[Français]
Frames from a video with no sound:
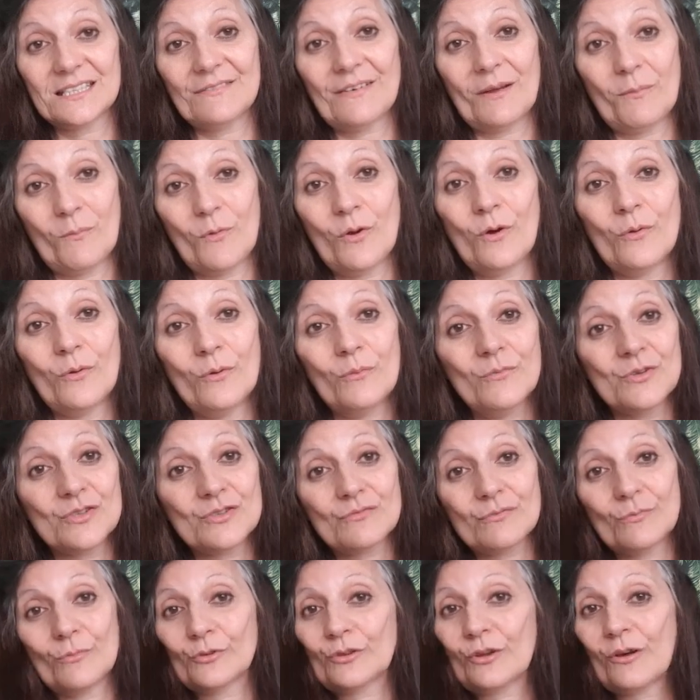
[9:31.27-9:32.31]
vraiment,
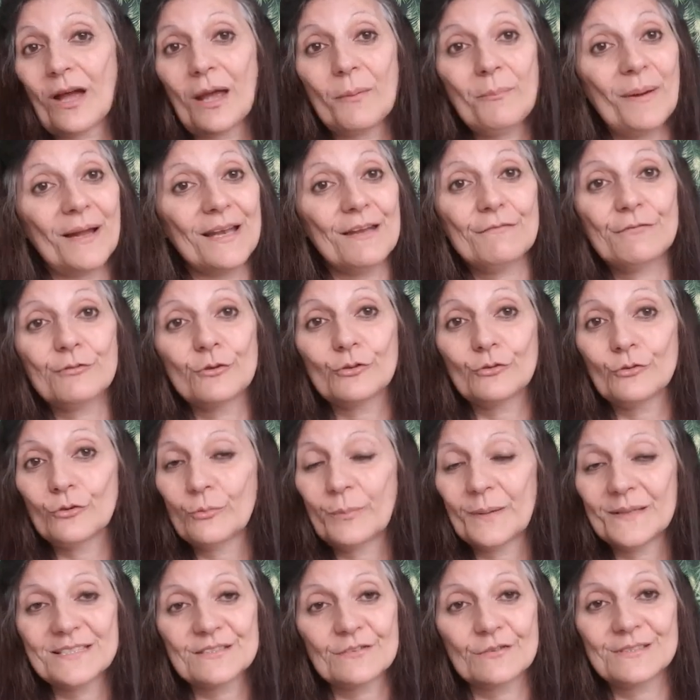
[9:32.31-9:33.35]
je ne vous montrerai pas les
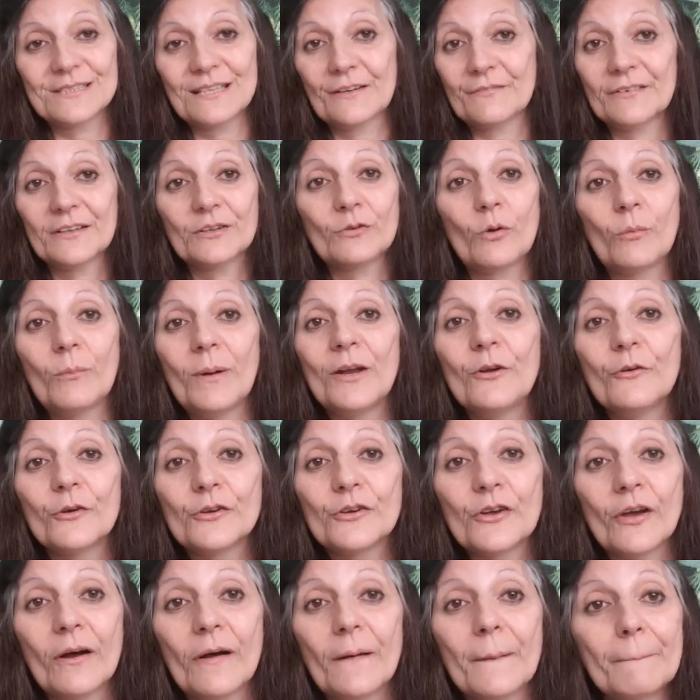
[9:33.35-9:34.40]
photos parce que ça fait trop mal au
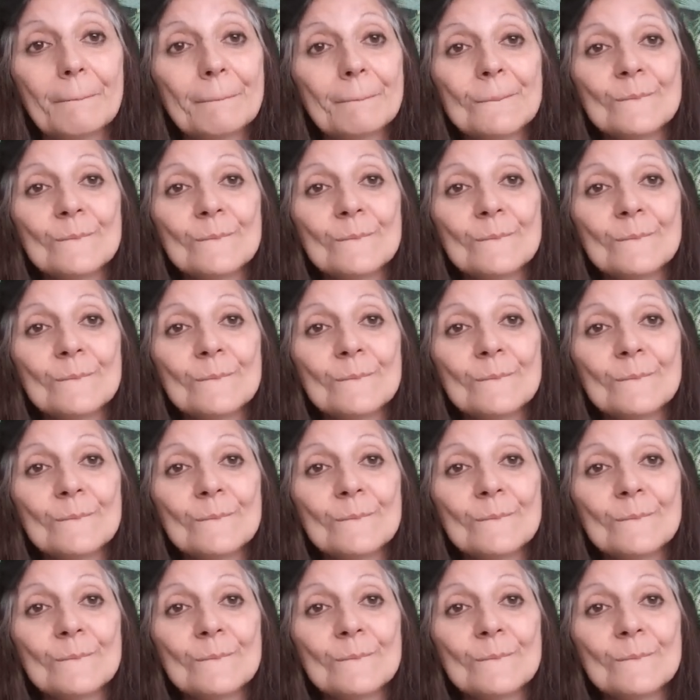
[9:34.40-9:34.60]
cœur.